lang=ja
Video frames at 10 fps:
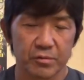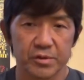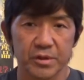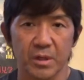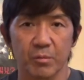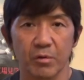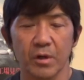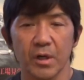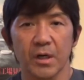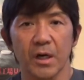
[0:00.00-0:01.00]
ういう事件も
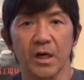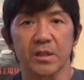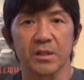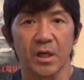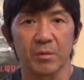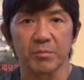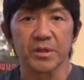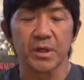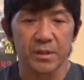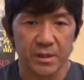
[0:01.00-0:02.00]
あったみ
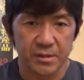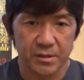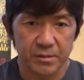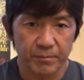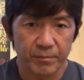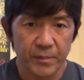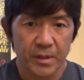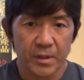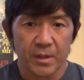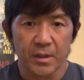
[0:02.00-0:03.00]
たいです。
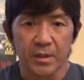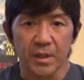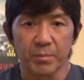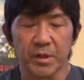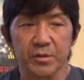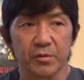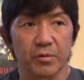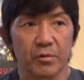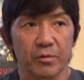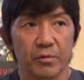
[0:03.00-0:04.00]
やっぱりそ
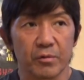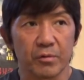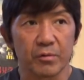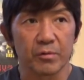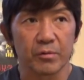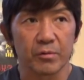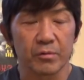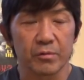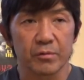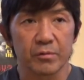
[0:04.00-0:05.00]

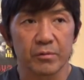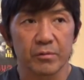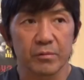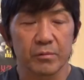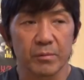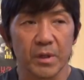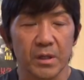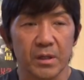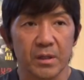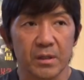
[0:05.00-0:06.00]
の
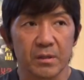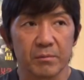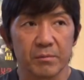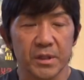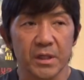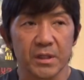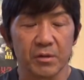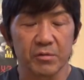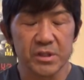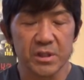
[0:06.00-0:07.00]
まあみんなが
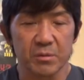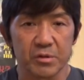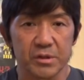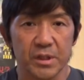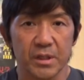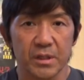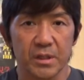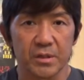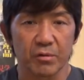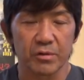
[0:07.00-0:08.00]
楽しい気持ち
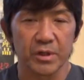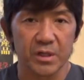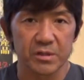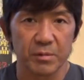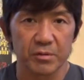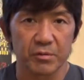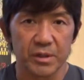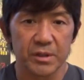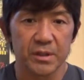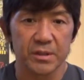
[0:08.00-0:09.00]
で、えそこに集まるのは
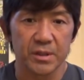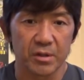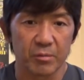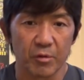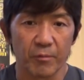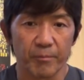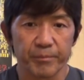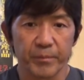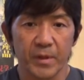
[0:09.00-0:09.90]
いいんですけども、